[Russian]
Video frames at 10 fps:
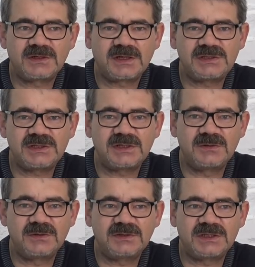хотя
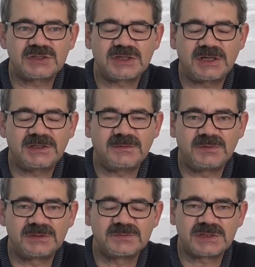даже когда об
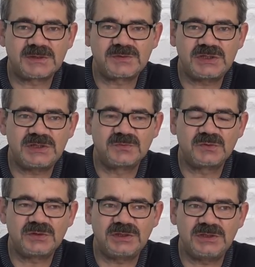этом сообщили,
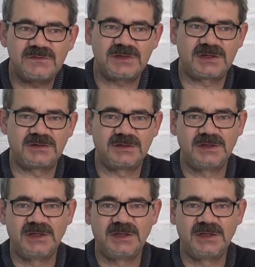многие не верили